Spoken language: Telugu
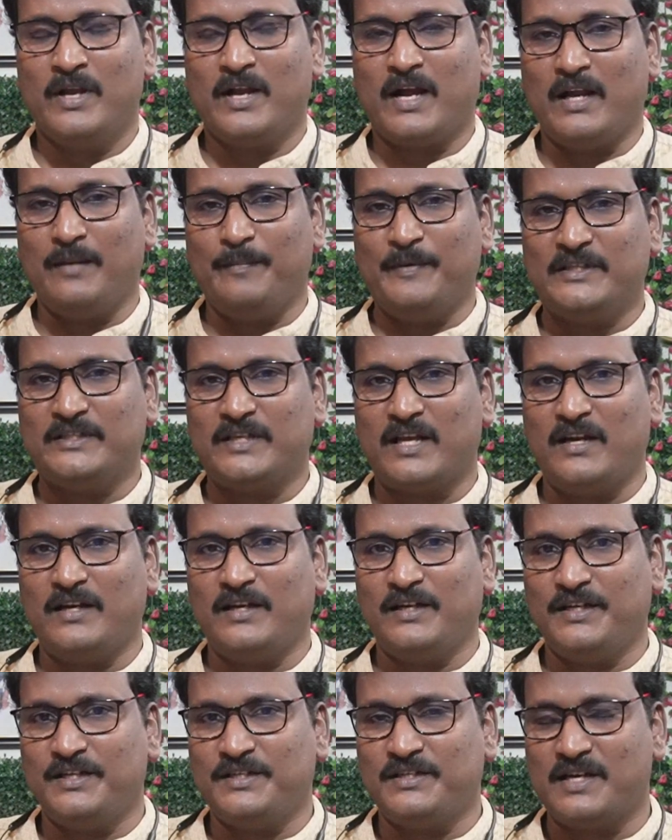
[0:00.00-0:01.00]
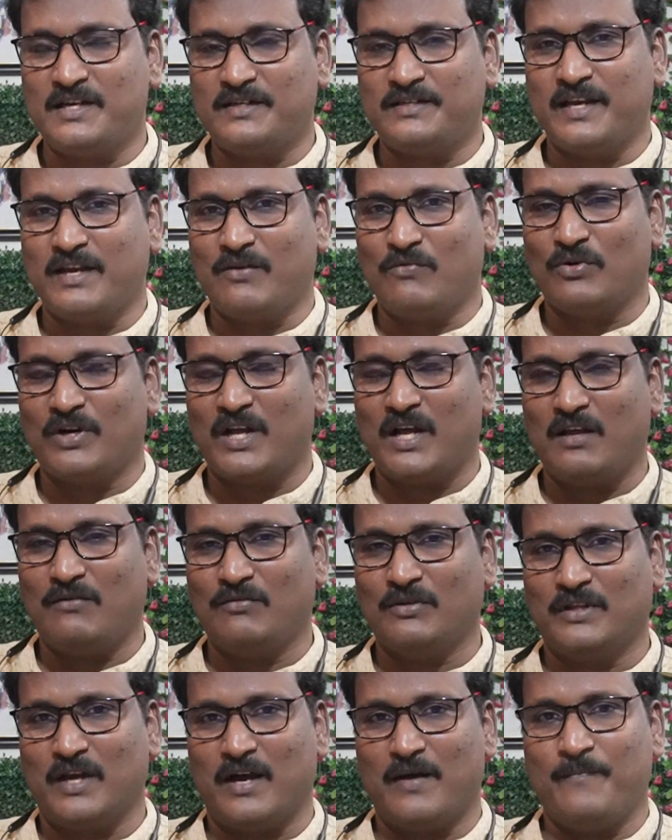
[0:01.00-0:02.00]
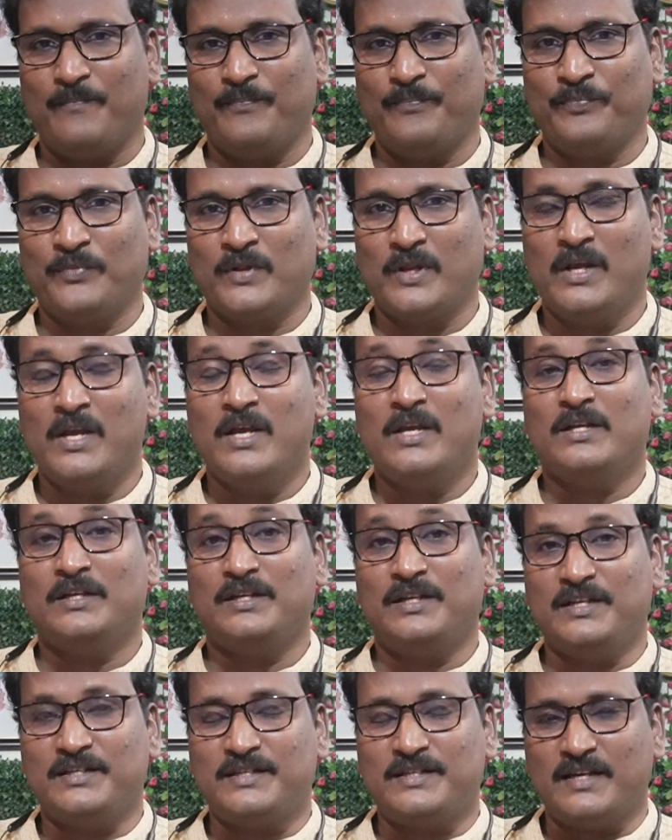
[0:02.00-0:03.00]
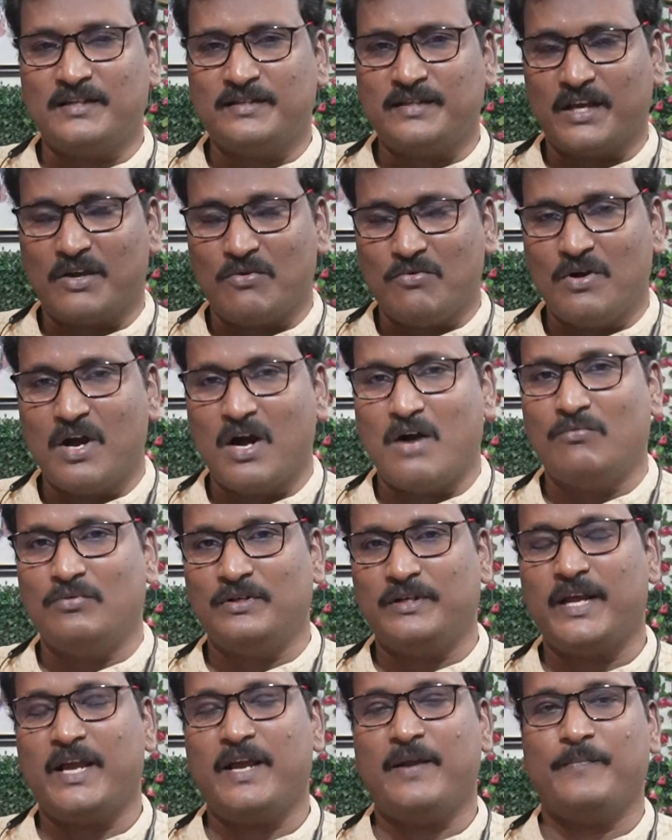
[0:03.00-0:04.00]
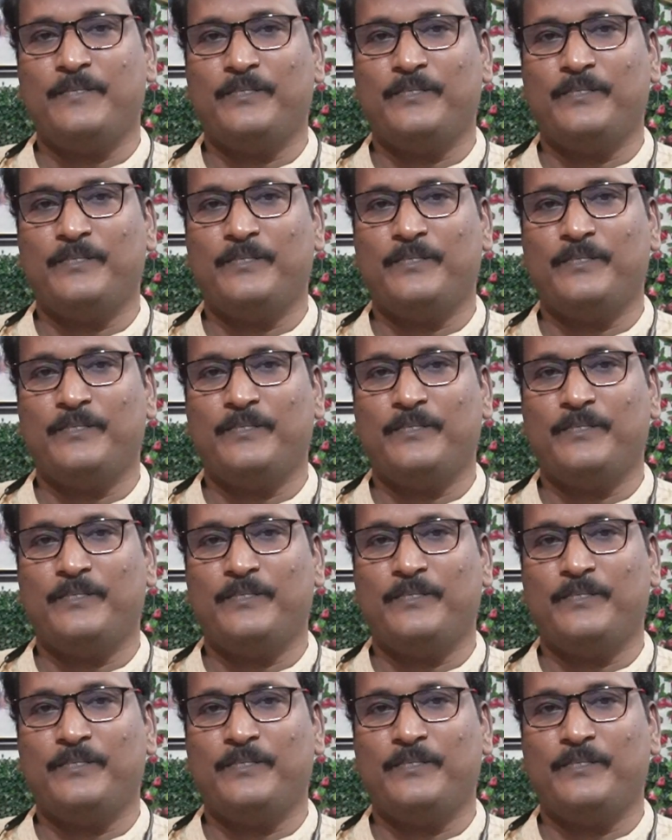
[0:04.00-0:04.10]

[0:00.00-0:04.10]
కనిపించాలంటే డిస్టెన్స్ ఎక్కువ ఉండాలా వద్దా డిస్టెన్స్ ఎక్కువగా ఉంటే